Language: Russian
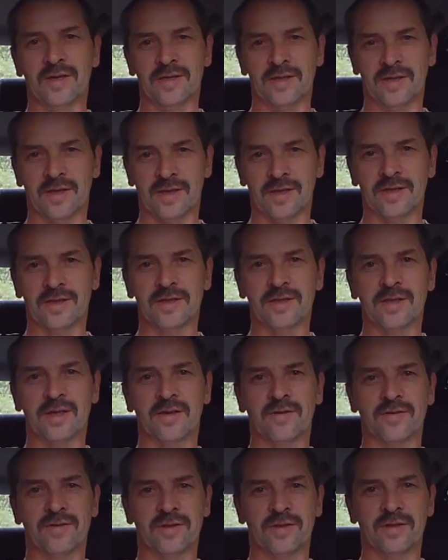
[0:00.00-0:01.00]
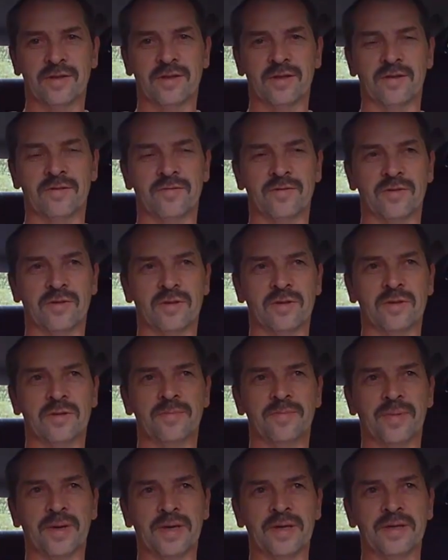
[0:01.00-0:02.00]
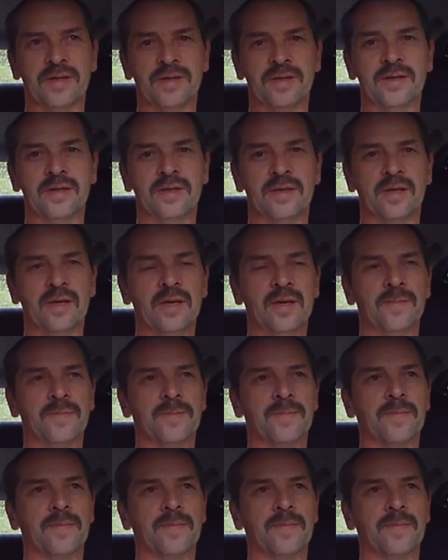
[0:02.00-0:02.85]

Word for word: до конца вот это вот э, пройти, да,